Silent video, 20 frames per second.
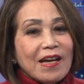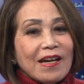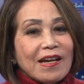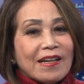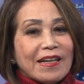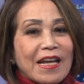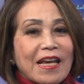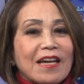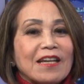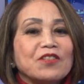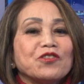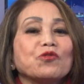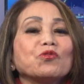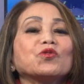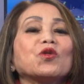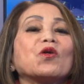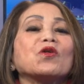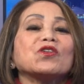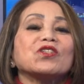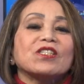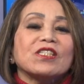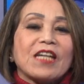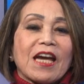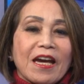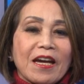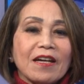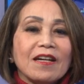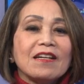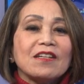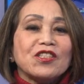để chúng tôi
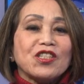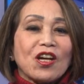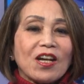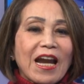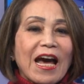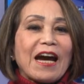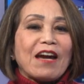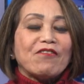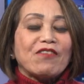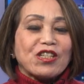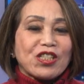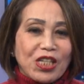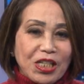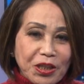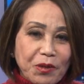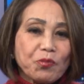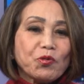sẽ trở lại và sẽ tiếp